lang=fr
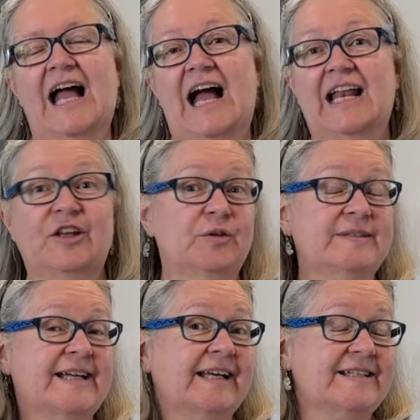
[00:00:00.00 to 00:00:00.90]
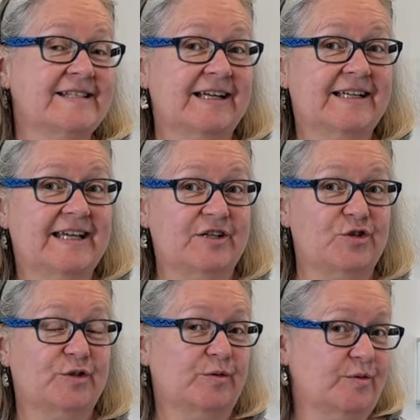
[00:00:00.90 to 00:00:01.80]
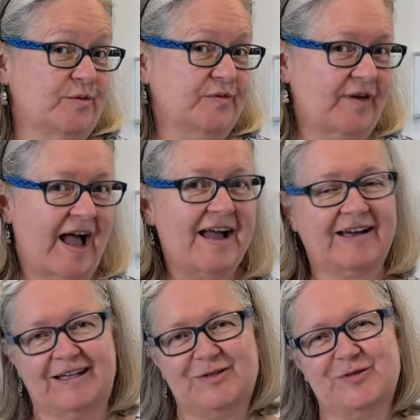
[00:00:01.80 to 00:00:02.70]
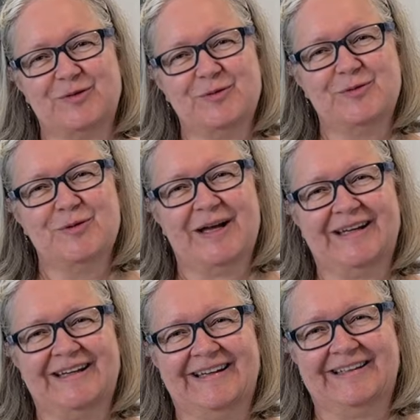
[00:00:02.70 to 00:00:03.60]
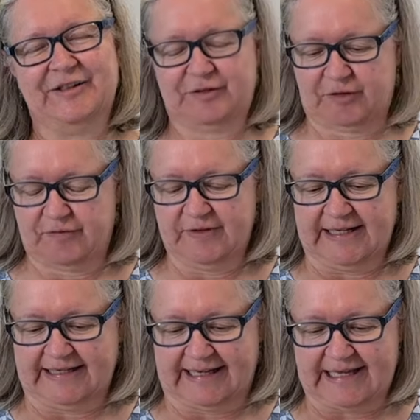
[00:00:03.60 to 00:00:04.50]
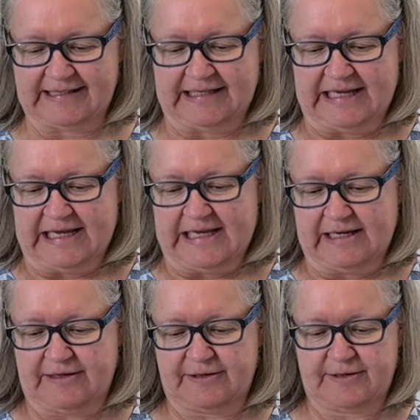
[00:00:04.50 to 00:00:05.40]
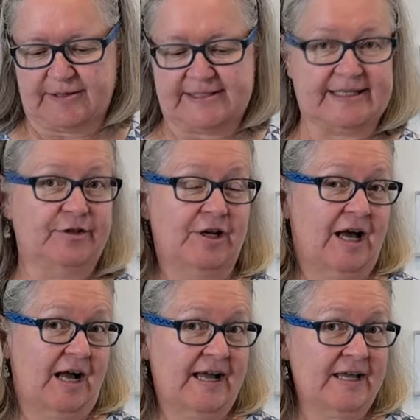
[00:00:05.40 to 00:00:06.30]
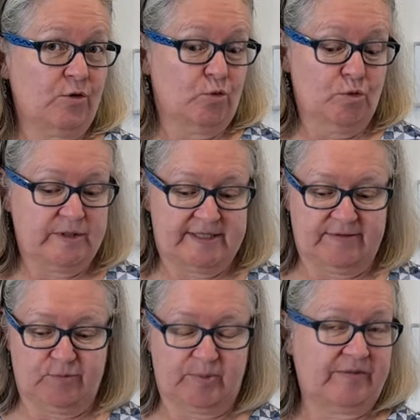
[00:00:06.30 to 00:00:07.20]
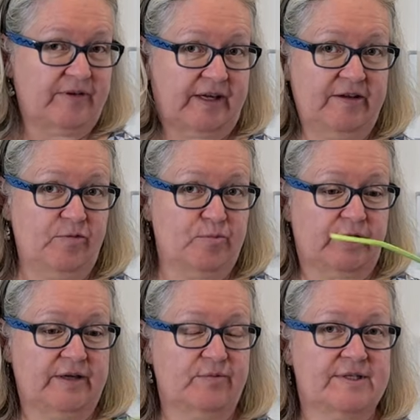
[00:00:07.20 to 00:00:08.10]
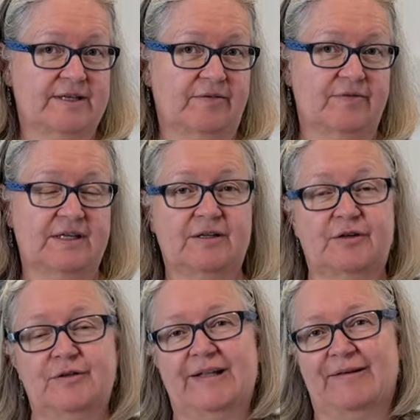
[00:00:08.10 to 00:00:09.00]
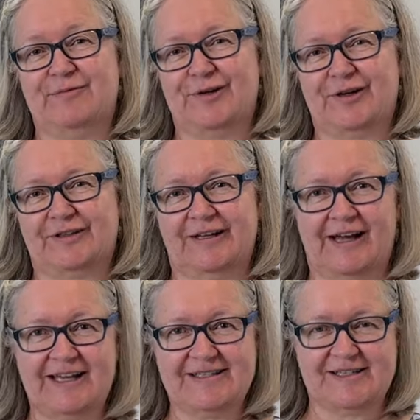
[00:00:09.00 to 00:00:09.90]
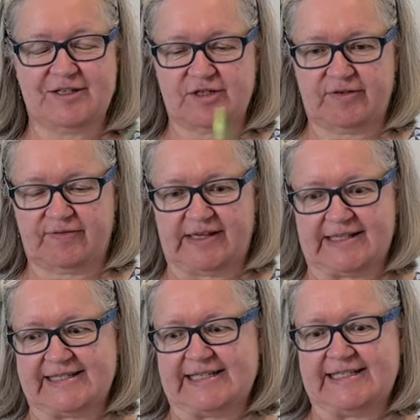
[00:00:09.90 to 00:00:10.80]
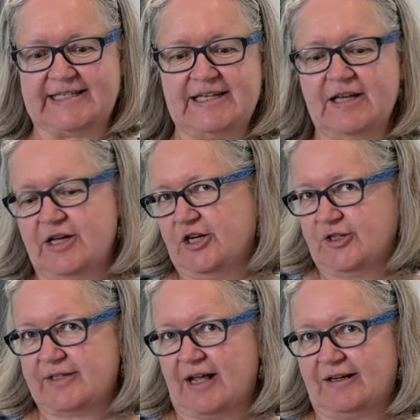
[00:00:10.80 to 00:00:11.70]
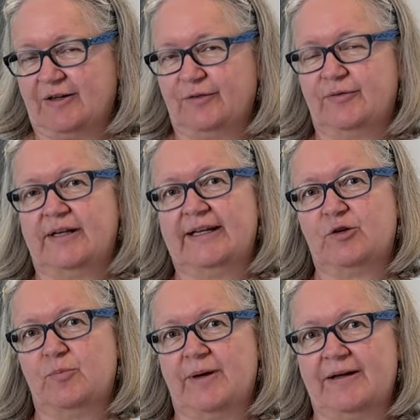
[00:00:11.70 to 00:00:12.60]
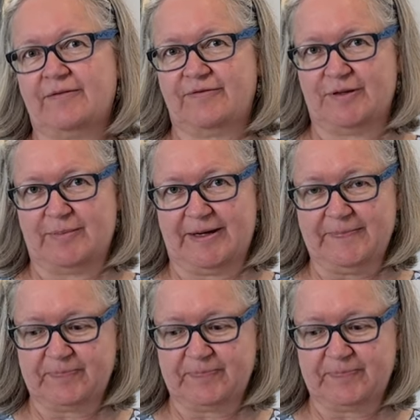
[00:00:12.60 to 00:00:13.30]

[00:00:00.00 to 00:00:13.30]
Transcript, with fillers: Alors, d'autres ingrédients qui ajoutent du vert et du goût à notre vinaigrette, euh, c'est de l'ail, ou si vous préférez, vous pourriez vous servir euh, de la fleur d'ail. C'est ce que je vais faire dans celle-ci, juste encore une fois la coupant finement.